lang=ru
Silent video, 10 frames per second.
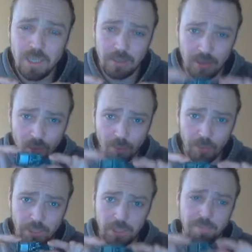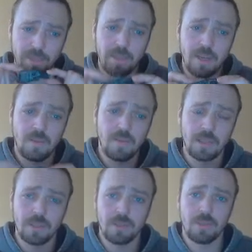задумайтесь, полтора
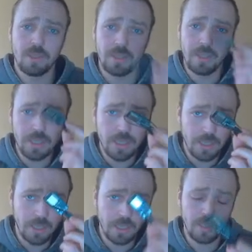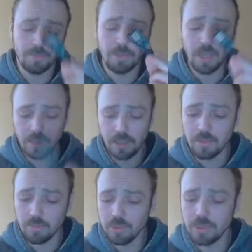ватта, то есть 10 таких
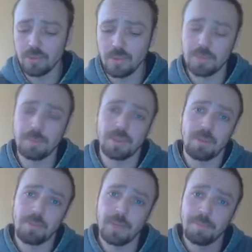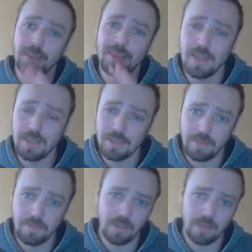платок будет у вас потреблять 15 ватт.